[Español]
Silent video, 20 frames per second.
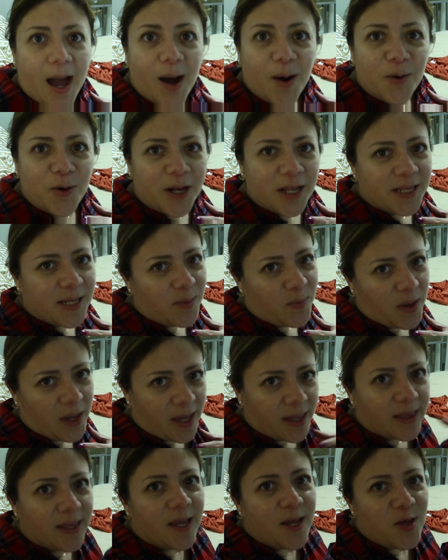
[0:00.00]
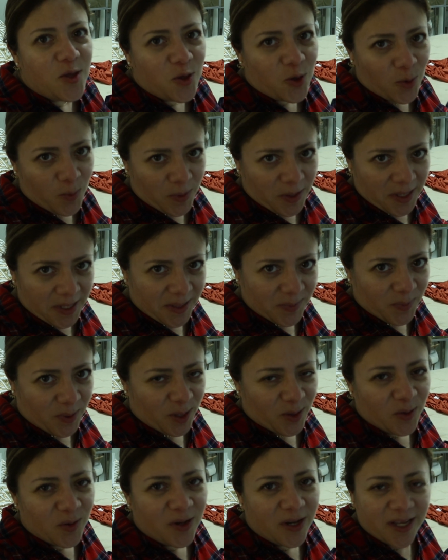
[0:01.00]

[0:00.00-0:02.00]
Ahora sí, mi gente, yo me despido.